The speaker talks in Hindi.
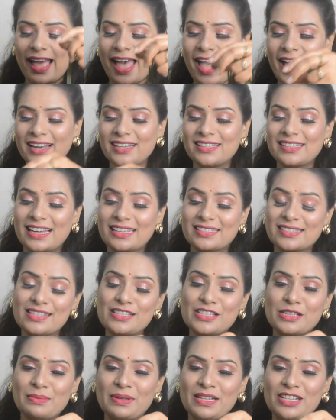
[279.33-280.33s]
हैंग
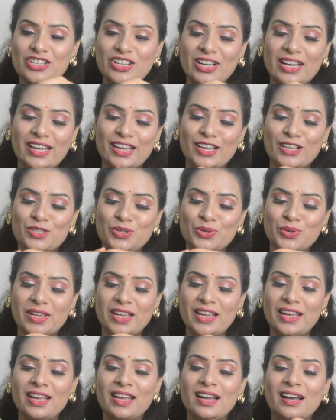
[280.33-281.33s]
टैसल्स मिल जाएंगे जो
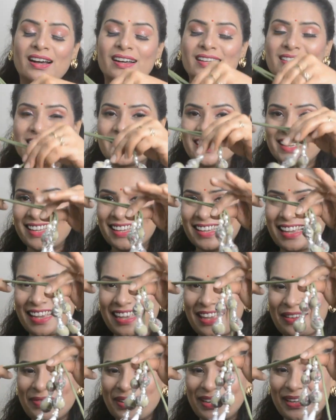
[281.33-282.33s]
कि इस तरीके
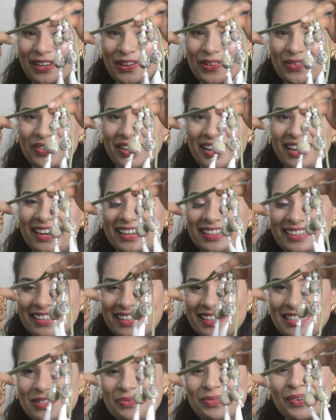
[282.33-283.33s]
के बने हुए हैं
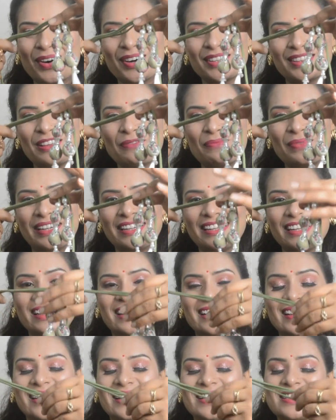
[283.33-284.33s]
लटकन्स बहुत ही प्रिटी
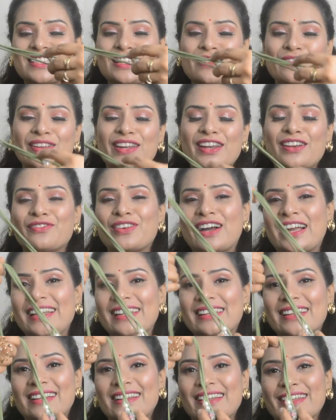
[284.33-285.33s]
लग रहा है सिल्वर एंड
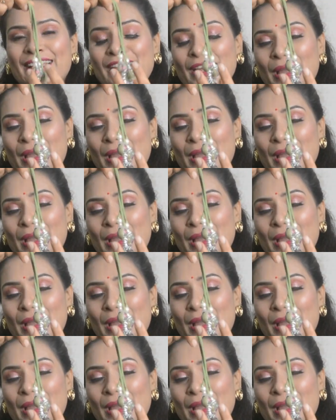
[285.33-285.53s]
वाइट कलर के